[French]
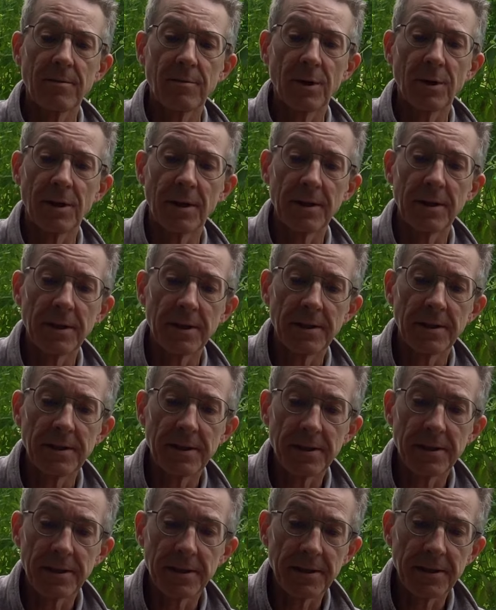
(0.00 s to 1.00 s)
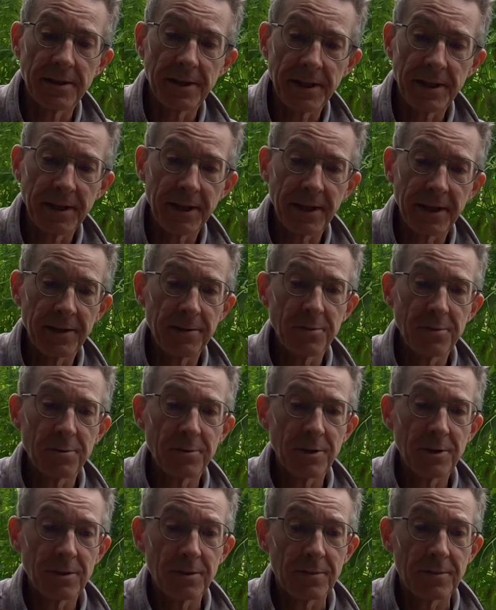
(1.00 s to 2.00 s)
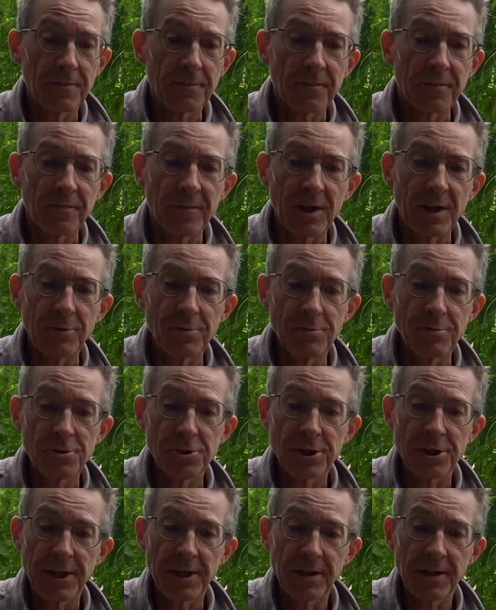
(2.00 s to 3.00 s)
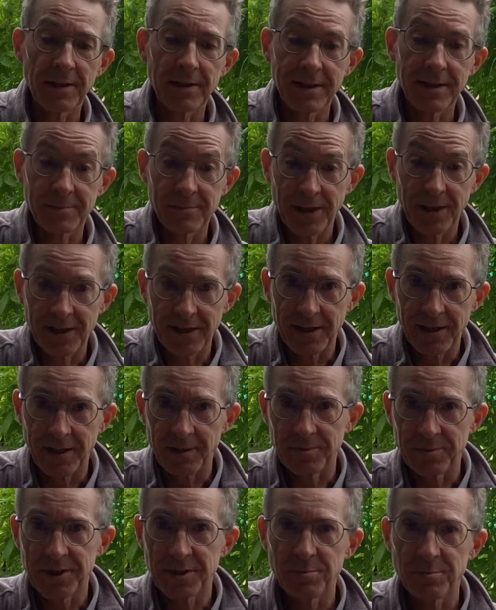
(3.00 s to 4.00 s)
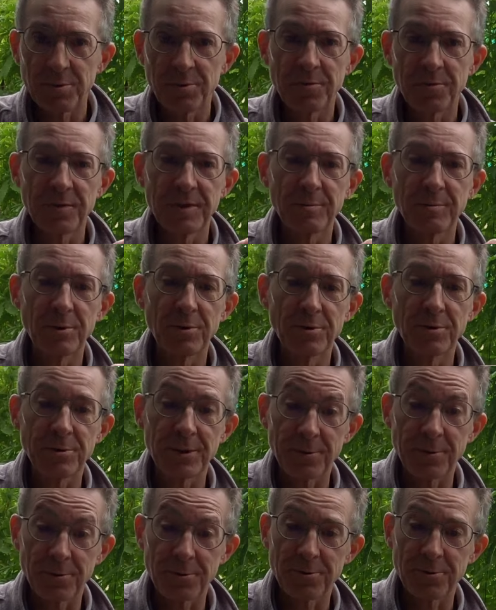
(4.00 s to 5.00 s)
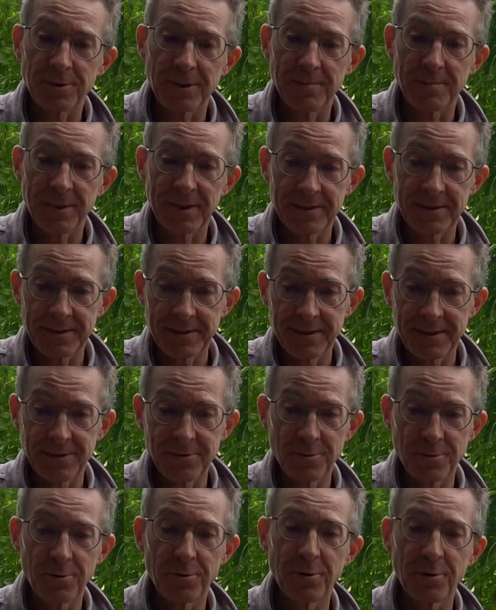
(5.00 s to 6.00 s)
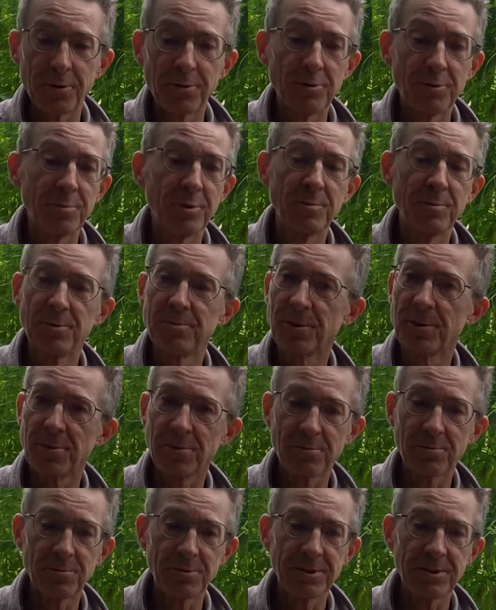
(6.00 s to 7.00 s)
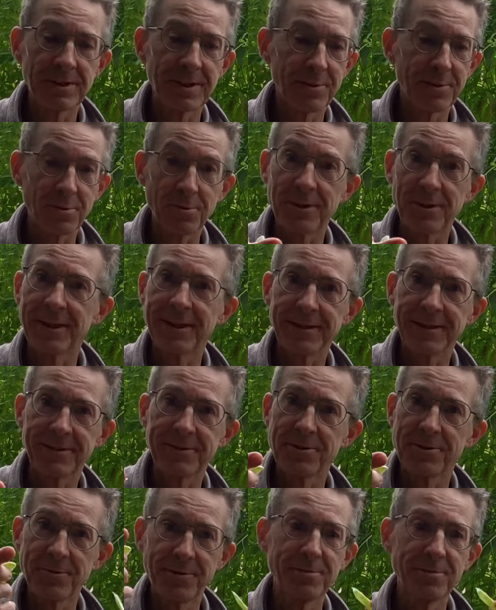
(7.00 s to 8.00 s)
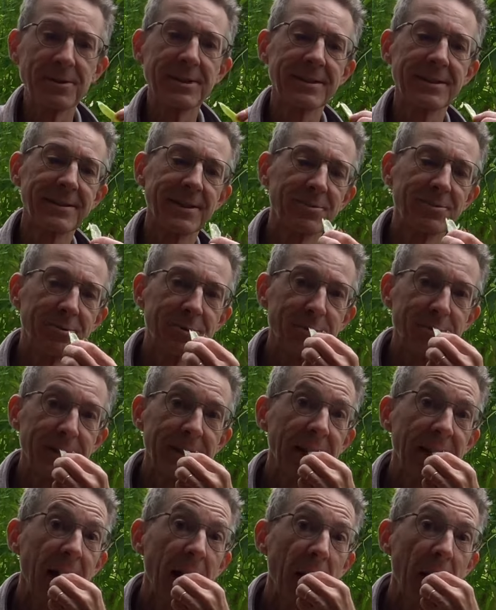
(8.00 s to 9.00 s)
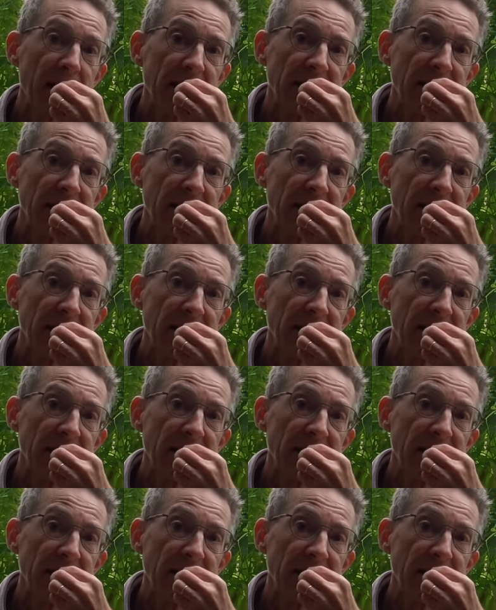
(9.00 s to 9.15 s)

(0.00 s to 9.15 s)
Voilà, il y a des, graines dedans, une chair qui m'a l'air un petit peu fibreuse. Alors je ne sais pas si je le cueille au bon moment ou si c'est trop tard. Je vais vous dire ça tout de suite.